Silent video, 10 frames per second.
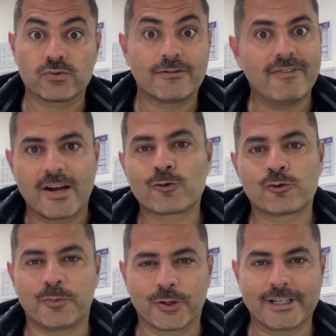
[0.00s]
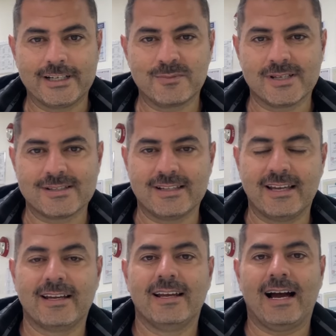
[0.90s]
diversos programas,
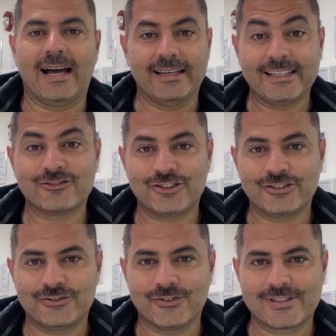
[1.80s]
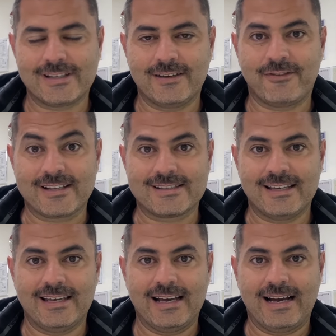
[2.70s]
né? Além de, de você
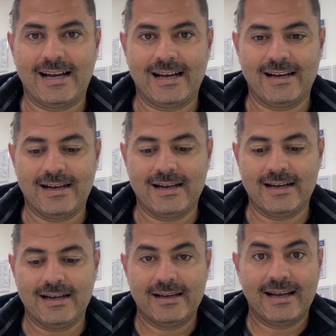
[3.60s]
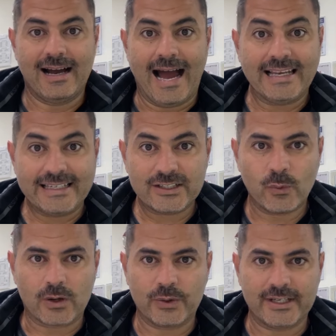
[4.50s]
fazer a, a, a
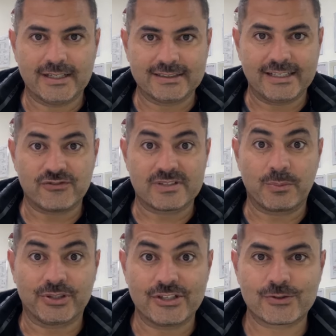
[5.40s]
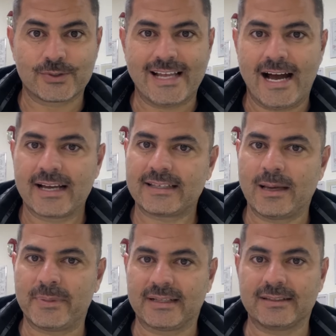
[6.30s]
língua coreana, né? De você poder estudar aqui,
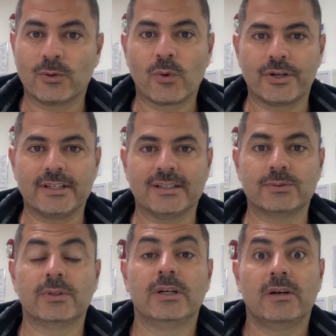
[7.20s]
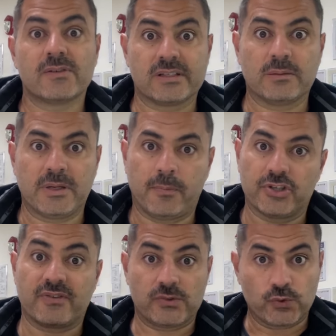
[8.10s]
aprender o coreano, você também
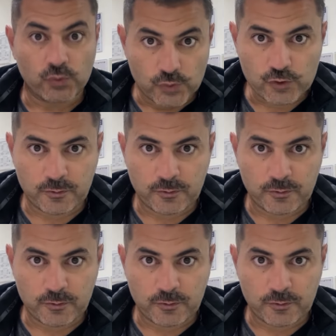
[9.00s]
pode fazer os cursos